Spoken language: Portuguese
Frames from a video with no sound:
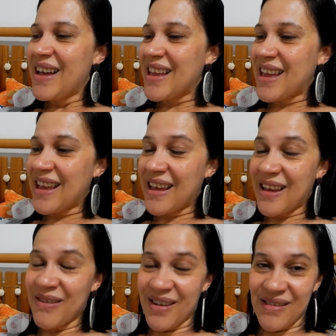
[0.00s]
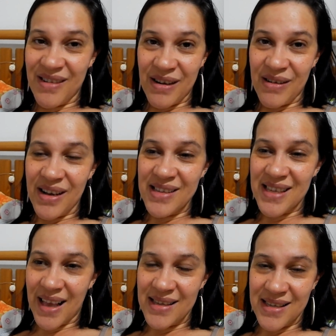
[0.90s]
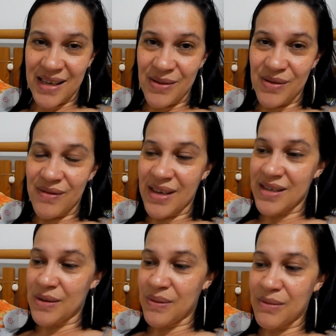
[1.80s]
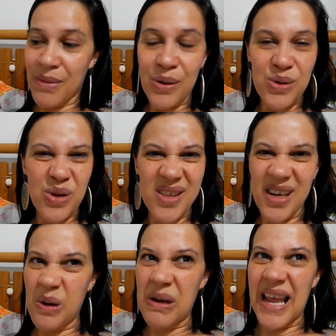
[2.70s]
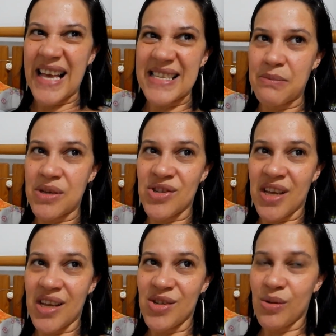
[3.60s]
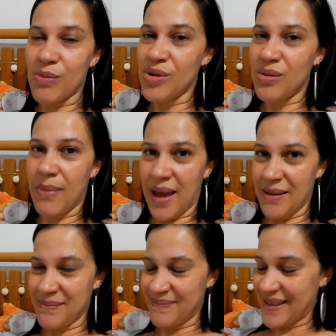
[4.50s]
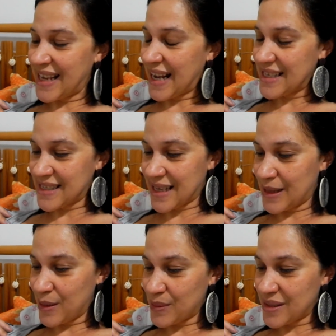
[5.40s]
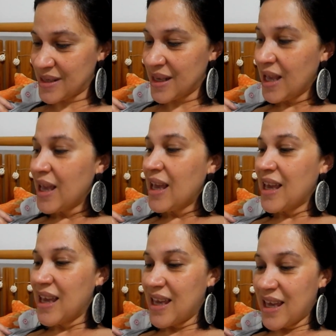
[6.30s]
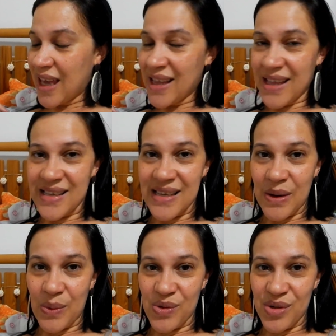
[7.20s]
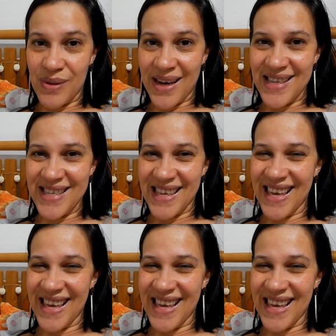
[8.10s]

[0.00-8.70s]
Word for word: e um cansacinho de vez em quando, mas eu tô tranquilésima, gente, tô muito bem, graças a Deus. E a intenção é continuar assim,